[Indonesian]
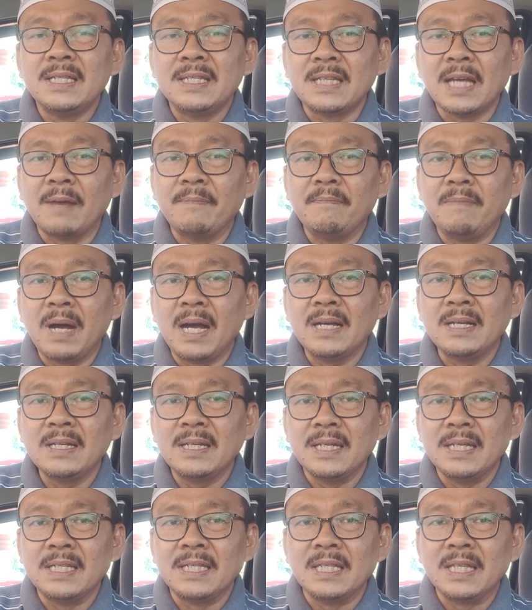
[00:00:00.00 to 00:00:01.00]

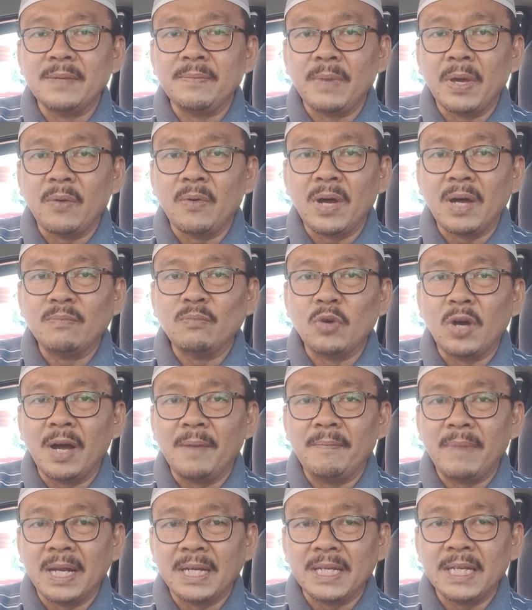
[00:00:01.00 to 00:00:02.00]
cabang istimewa
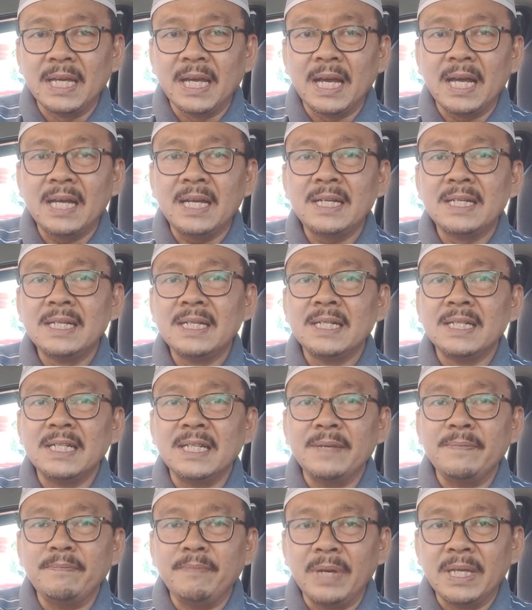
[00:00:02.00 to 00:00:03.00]
Muhammadiyah
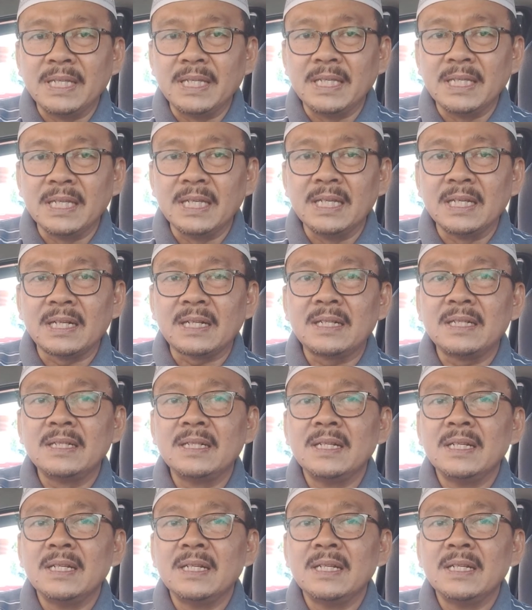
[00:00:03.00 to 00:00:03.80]
di Mesir,